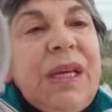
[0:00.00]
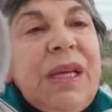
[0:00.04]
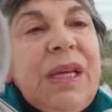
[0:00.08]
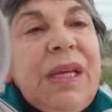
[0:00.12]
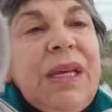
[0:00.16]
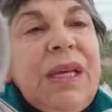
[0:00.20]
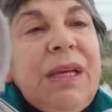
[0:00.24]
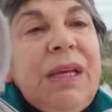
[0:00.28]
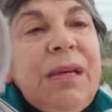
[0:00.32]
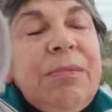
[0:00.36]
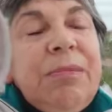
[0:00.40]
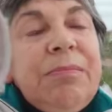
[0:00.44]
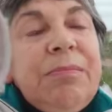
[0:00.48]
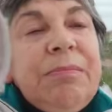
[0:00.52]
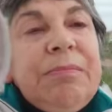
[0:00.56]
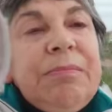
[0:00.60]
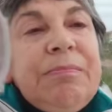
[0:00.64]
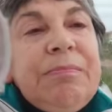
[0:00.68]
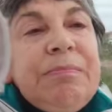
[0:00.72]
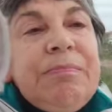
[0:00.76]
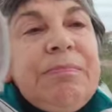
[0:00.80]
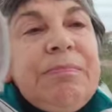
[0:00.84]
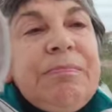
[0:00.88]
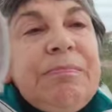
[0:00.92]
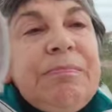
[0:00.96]
Y
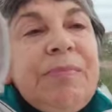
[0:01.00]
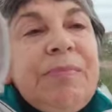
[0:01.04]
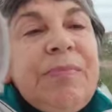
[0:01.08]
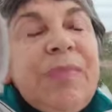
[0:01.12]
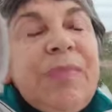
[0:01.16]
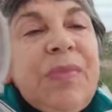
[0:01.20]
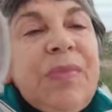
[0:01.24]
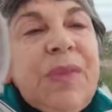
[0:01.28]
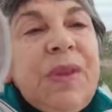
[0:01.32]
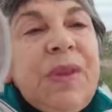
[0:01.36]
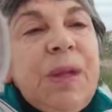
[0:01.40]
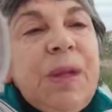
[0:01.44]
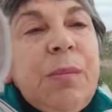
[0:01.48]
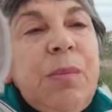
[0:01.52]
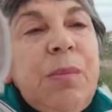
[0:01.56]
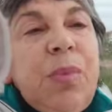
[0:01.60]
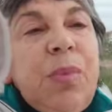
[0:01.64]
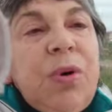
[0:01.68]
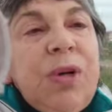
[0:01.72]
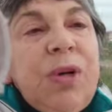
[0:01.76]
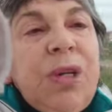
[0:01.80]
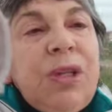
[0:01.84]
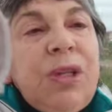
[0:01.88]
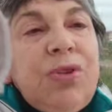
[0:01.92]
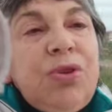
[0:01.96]
mm,
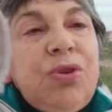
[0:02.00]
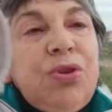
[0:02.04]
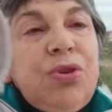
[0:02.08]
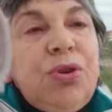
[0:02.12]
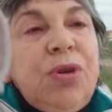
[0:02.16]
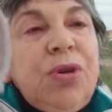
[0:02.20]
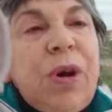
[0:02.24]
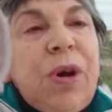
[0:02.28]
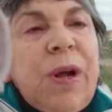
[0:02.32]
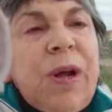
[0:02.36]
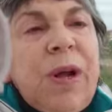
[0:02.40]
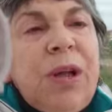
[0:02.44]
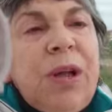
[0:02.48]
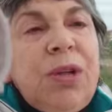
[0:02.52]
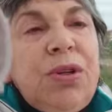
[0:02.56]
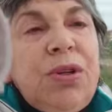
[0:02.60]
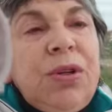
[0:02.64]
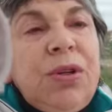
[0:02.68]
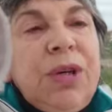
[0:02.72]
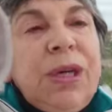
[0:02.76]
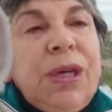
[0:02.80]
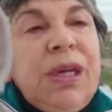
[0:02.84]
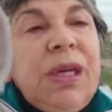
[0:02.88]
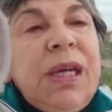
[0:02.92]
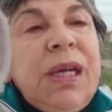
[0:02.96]
por eso
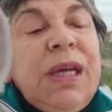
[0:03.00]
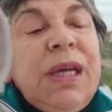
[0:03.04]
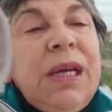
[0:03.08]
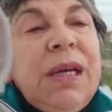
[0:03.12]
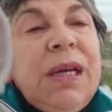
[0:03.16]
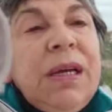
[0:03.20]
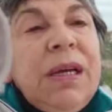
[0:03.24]
estoy aquí.